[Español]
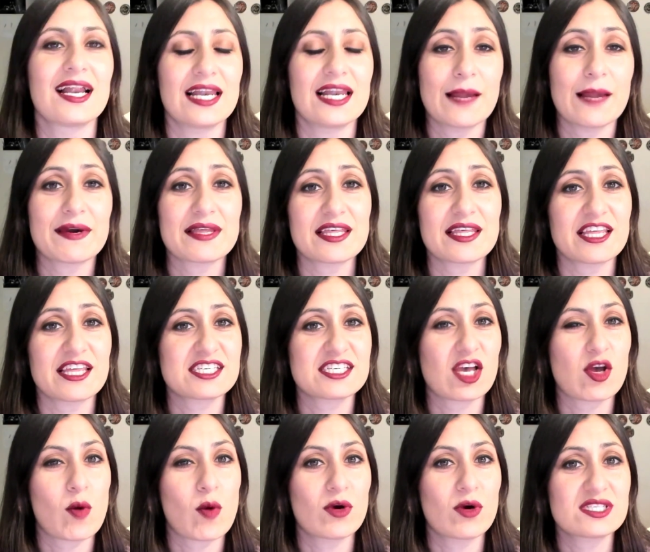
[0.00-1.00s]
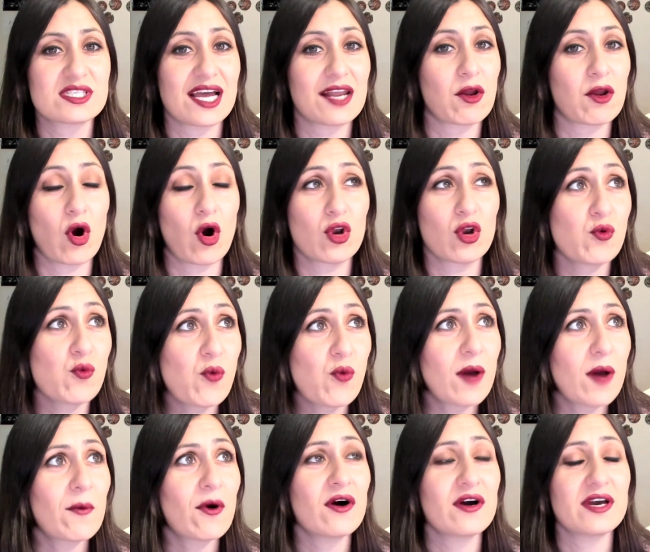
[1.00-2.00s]
La verdad es que como es algo
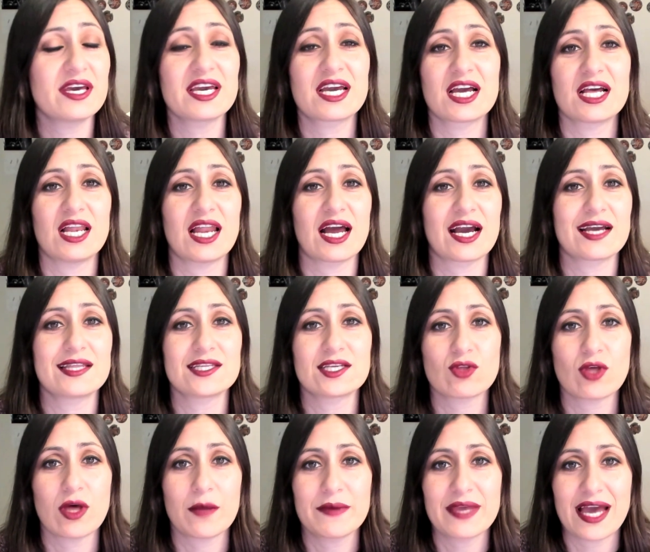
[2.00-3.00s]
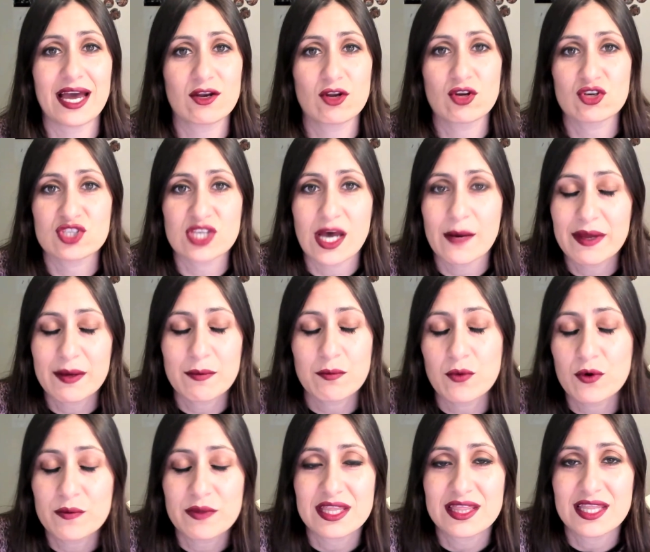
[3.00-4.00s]
nuevo y que la gente todavía no sabe
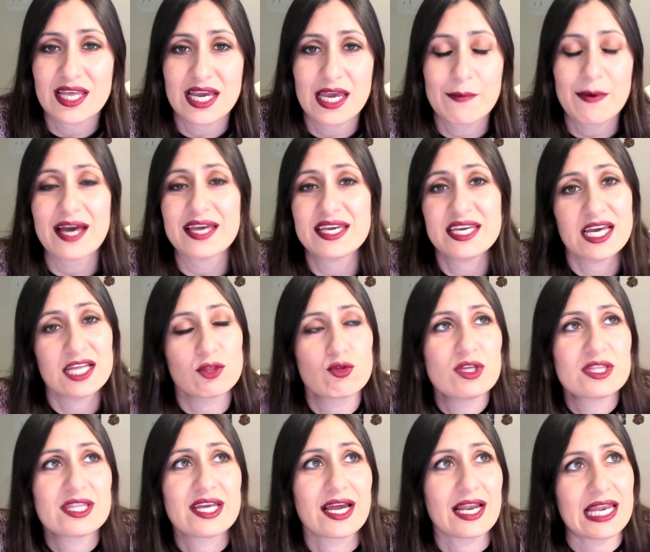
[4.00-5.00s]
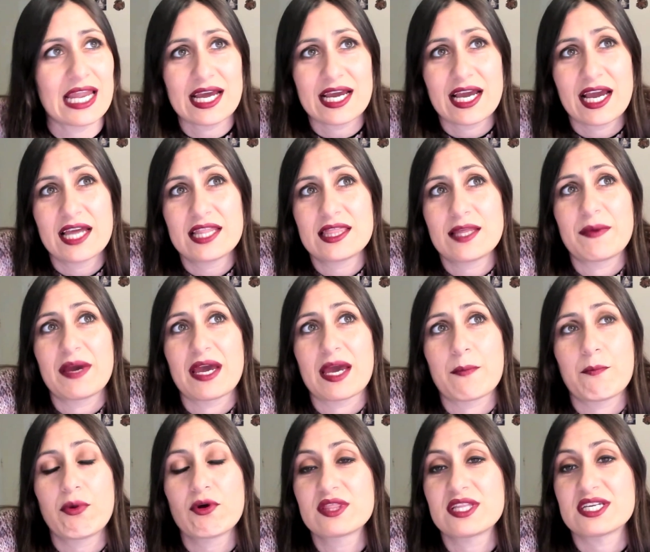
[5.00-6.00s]
muy bien de qué va y en Twitter la gente me
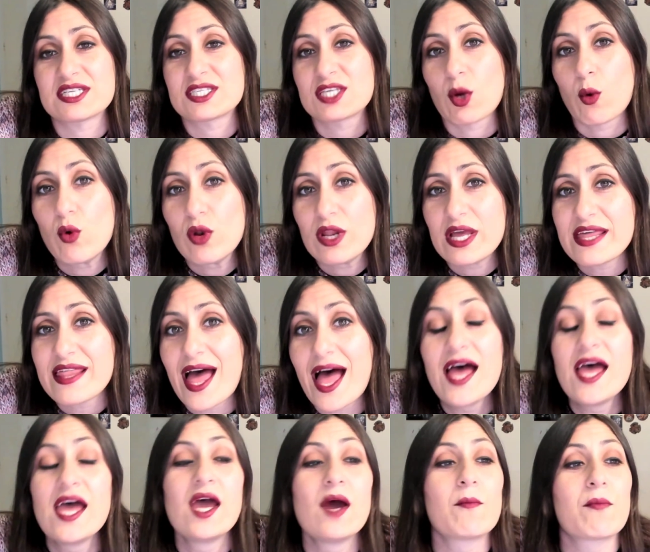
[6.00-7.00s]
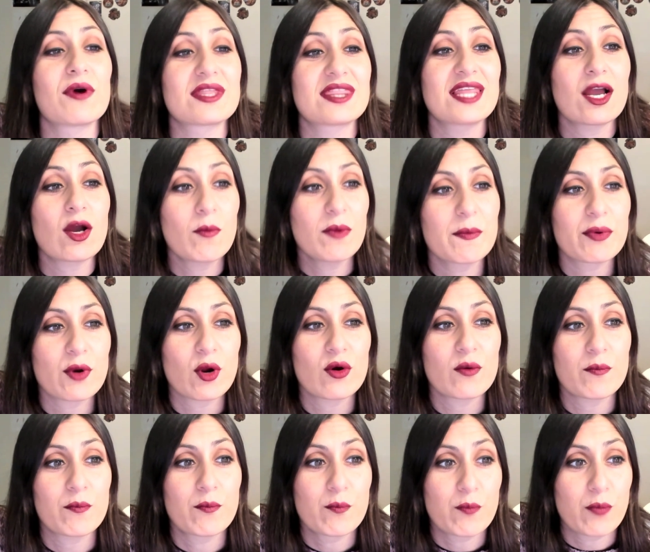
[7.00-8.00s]
responde según le da, pues tengo mis
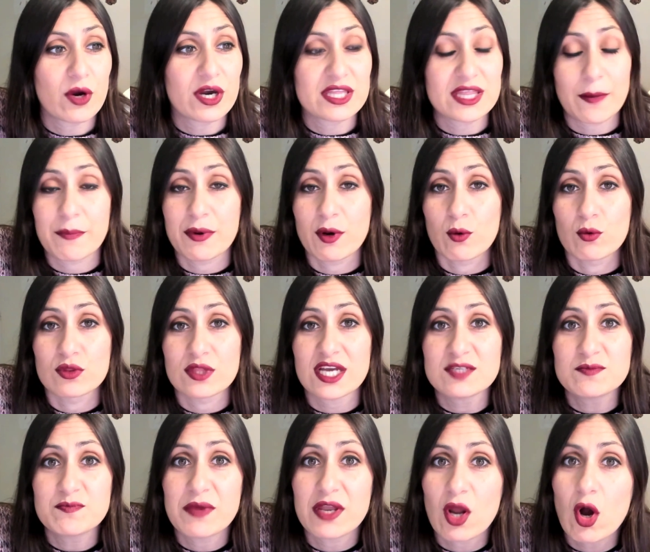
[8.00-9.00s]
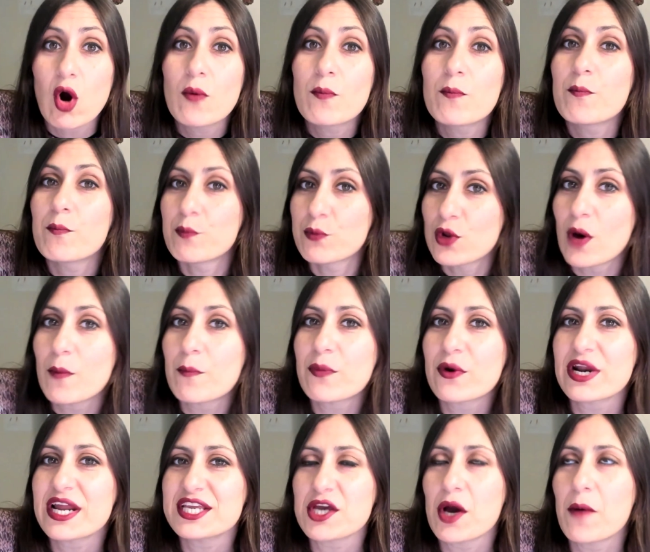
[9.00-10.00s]
poquitas preguntas, pero no
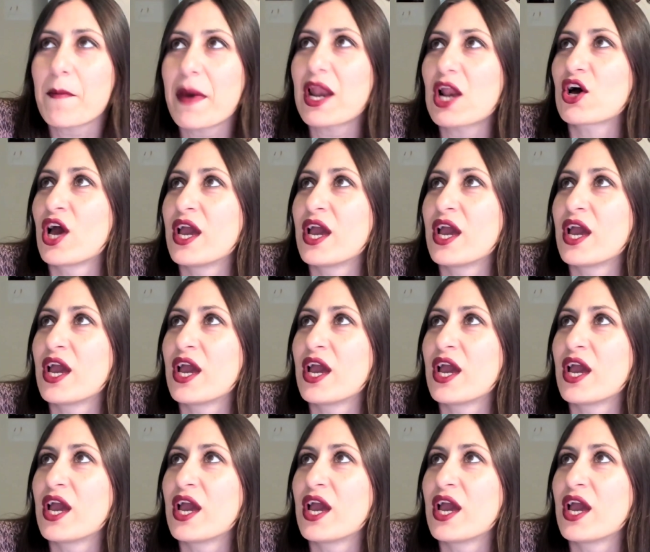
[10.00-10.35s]
por ello menos